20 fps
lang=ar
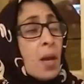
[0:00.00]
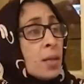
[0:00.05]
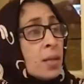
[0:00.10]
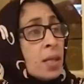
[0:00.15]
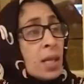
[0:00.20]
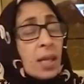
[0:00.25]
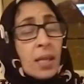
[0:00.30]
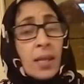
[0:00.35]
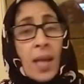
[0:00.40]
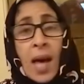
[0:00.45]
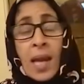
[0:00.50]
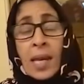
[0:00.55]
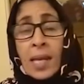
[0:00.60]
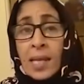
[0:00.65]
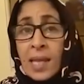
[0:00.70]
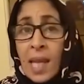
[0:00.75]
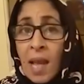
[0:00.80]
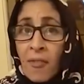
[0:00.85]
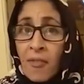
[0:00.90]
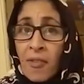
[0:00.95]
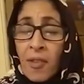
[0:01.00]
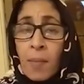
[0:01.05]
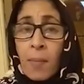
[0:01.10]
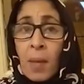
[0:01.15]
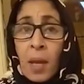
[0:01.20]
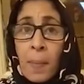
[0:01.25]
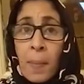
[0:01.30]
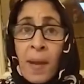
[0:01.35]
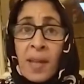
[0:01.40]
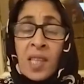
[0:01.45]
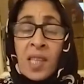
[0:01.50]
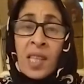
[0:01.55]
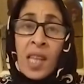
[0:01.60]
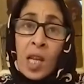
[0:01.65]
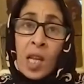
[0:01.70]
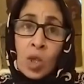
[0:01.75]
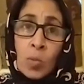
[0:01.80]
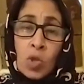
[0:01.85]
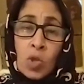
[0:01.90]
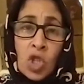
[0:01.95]
ديك النهار قلت لها في المخبازه
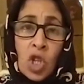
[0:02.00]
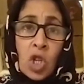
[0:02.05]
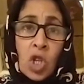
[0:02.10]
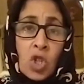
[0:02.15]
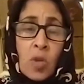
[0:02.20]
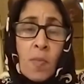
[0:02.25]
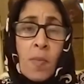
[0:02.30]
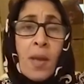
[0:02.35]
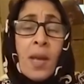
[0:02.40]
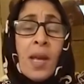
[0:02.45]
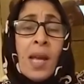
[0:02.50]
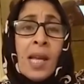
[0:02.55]
طلعت من الشرجم